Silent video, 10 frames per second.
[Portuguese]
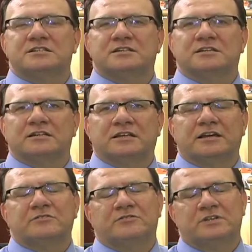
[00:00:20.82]
eh,
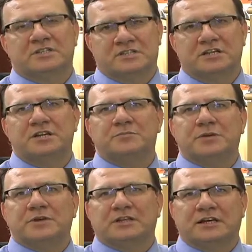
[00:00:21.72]
quer ver ser
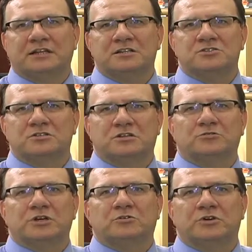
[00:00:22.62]
implementadas
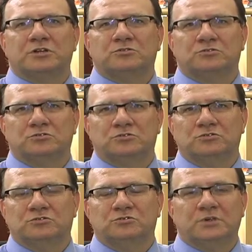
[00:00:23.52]
ao decorrer do,
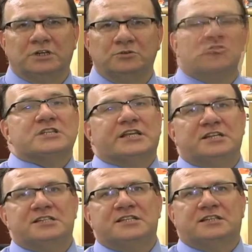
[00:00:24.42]
do, do, ano.
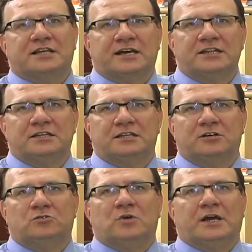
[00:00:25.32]
Gostaria de citar
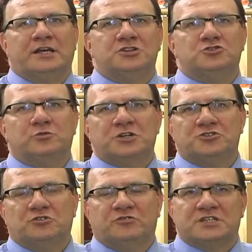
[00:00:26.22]
então a Rede Ubra
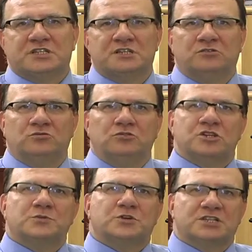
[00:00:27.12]
de Inovação,
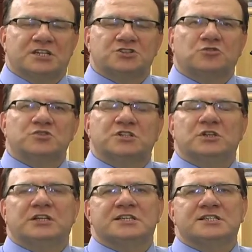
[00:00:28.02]
nosso processo de
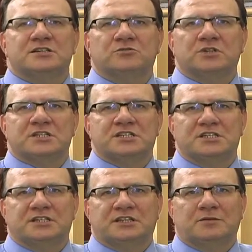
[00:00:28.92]
consolidação
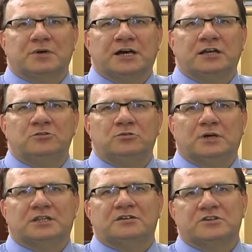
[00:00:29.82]
desse trabalho
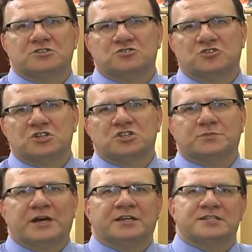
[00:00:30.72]
através dos nossos
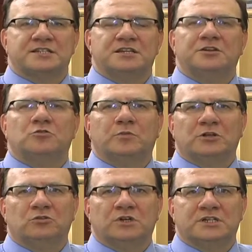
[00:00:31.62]
parques e
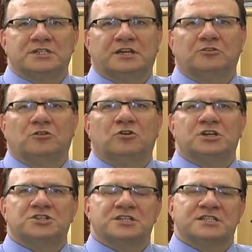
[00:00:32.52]
incubadoras
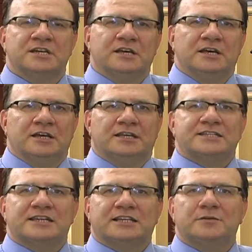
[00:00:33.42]
tecnológicas, que
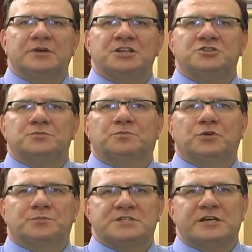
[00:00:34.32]
certamente
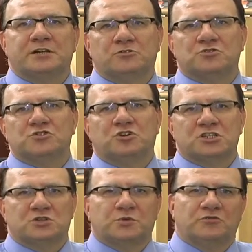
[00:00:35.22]
propiciarão aos
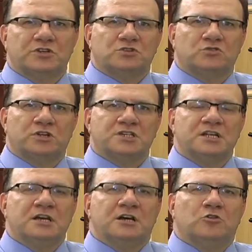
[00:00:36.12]
nossos professores
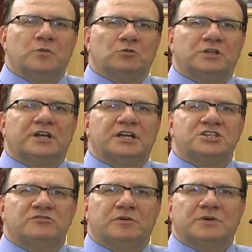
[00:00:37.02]
uma
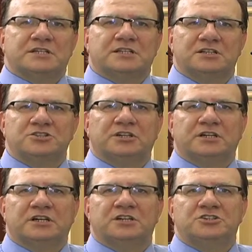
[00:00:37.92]
alternativa bastante
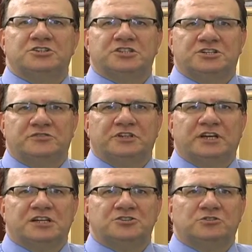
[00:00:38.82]
grande de
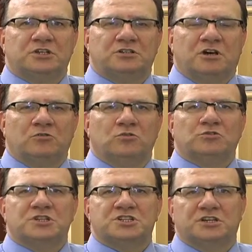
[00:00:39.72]
atividade durante, ao
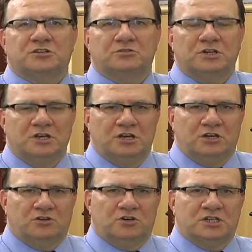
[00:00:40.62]
longo desse ano.
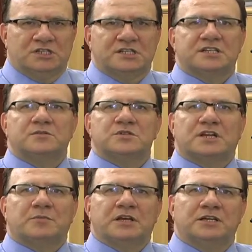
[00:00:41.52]
Nós estamos
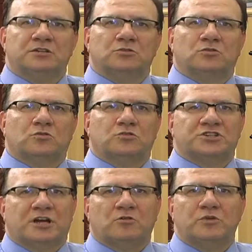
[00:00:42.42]
trabalhando
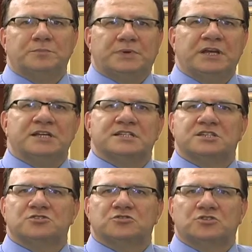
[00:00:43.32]
já com
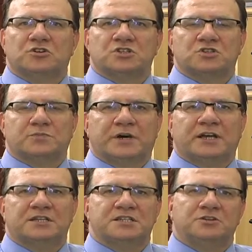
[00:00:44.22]
empresas nos nossos
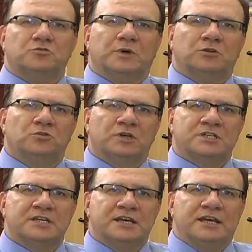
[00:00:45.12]
parques e
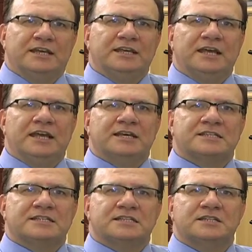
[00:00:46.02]
incubadoras e
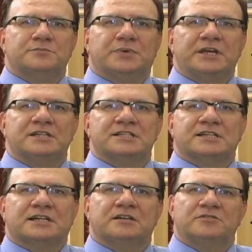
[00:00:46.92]
essas
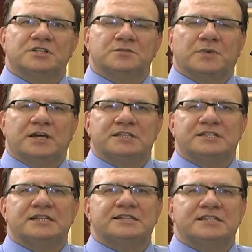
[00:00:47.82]
empresas cada vez mais
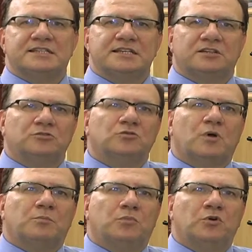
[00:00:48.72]
necessitam
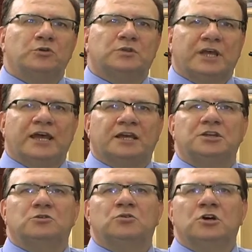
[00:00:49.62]
do apoio
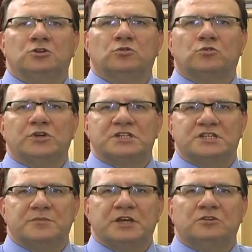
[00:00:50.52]
técnico, do
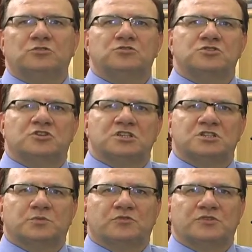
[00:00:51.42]
conhecimento dos
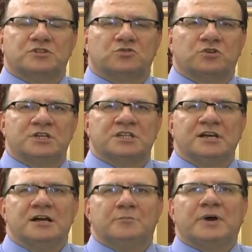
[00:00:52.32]
nossos professores
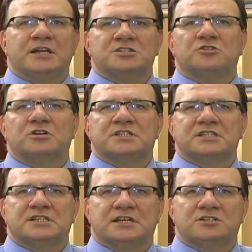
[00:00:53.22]
para as
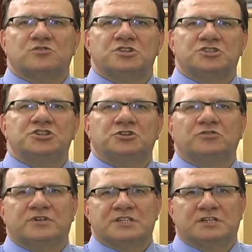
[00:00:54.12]
nossas ações de
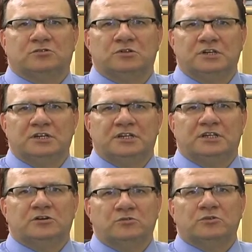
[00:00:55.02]
inovação.
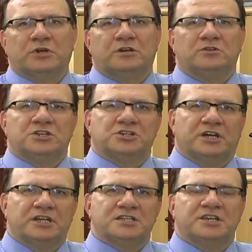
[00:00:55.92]
Então eu quero
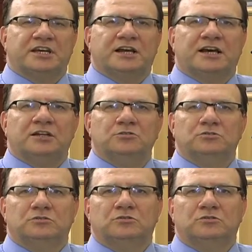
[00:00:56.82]
deixar esse recado